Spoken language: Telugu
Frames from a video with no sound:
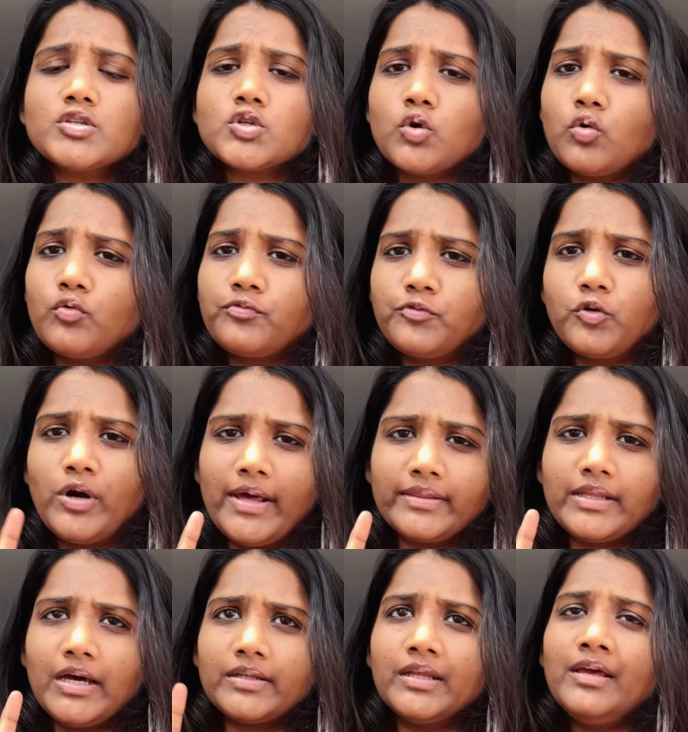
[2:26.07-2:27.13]
సో ఫుడ్
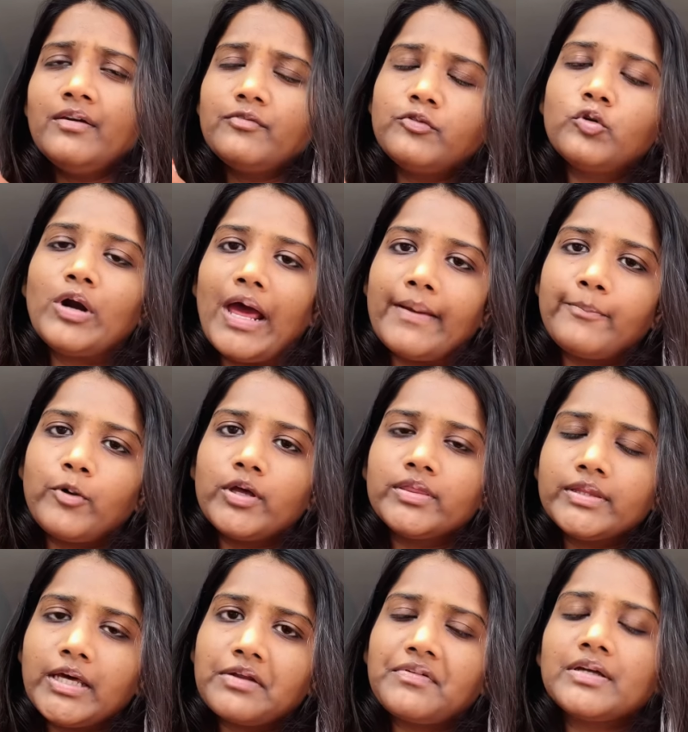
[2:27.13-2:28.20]
అయితే అది ఫుడ్ అయిపోయిన
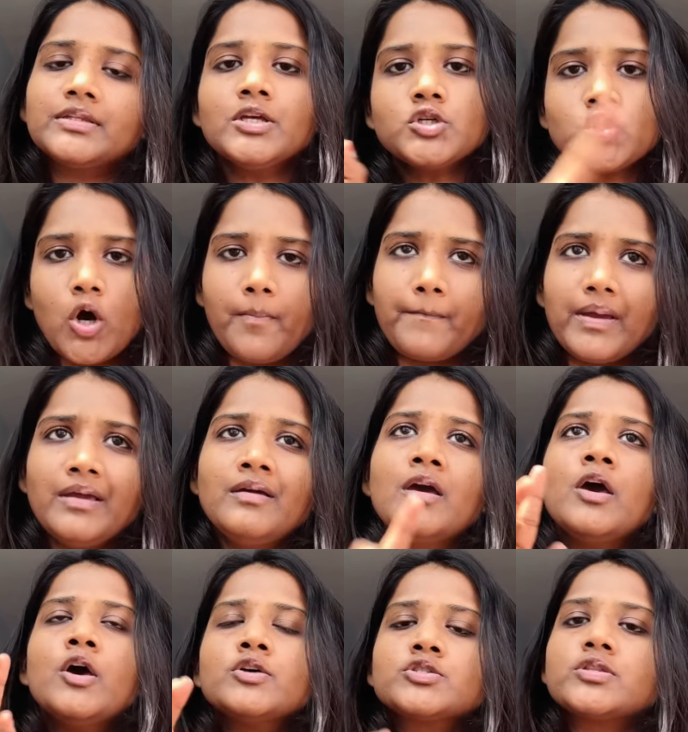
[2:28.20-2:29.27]
తర్వాత షాపింగ్
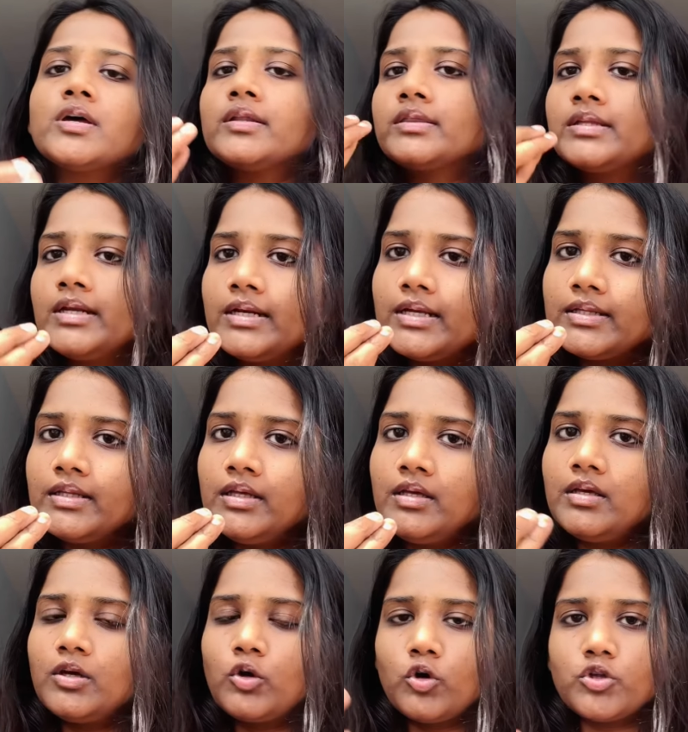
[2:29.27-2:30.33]
సో దట్ తిన్నది
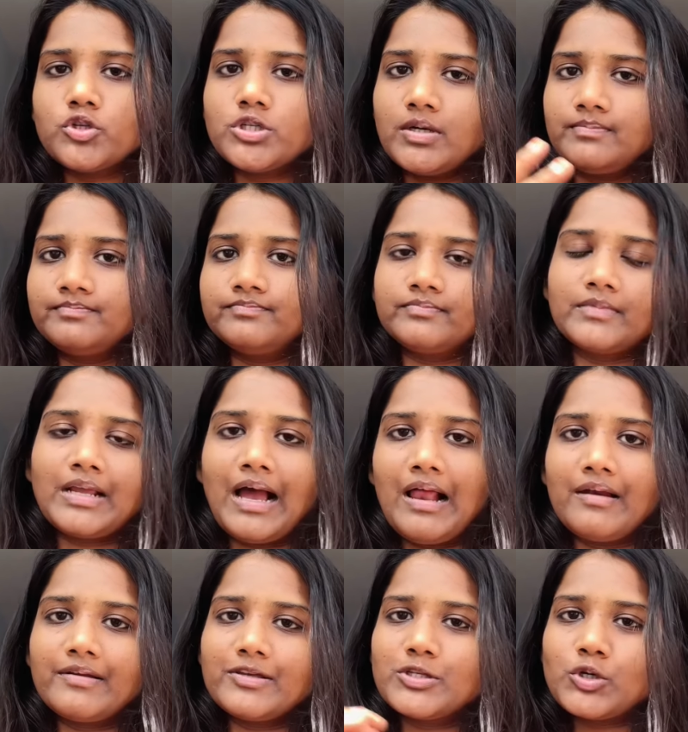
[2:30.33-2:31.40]
కొంచెం
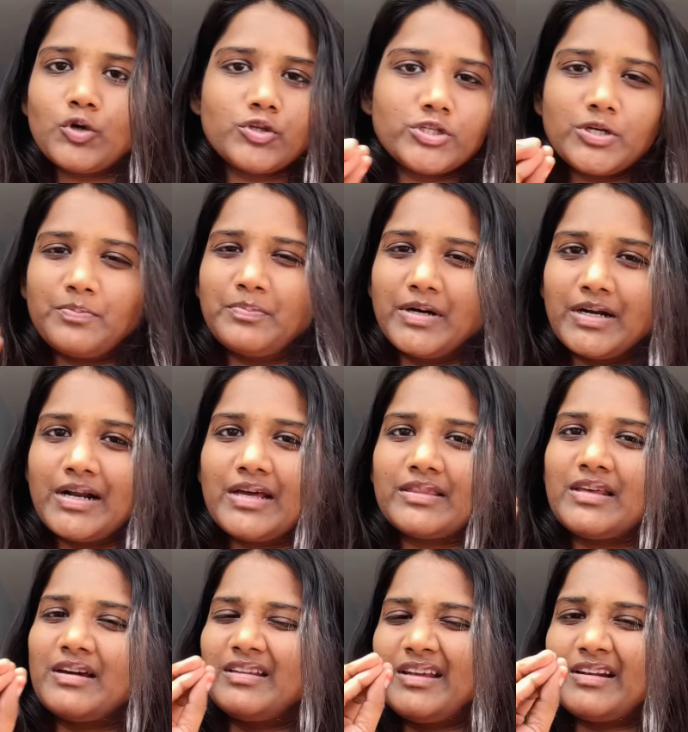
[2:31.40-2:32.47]
క్యాలరీస్ కొంచెం బర్న్
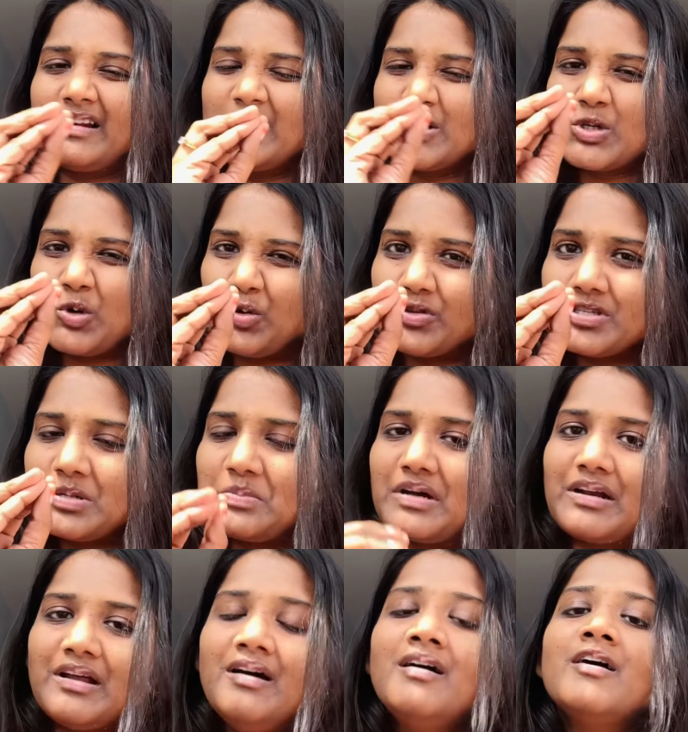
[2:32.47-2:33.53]
అవుతాయి కదా అట్లీస్ట్ కొంచెం
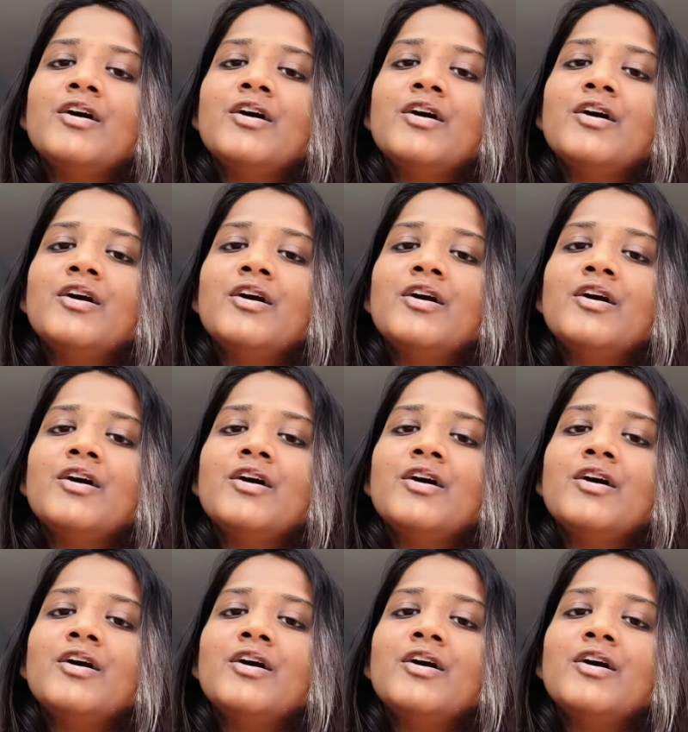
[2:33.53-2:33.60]
అన్న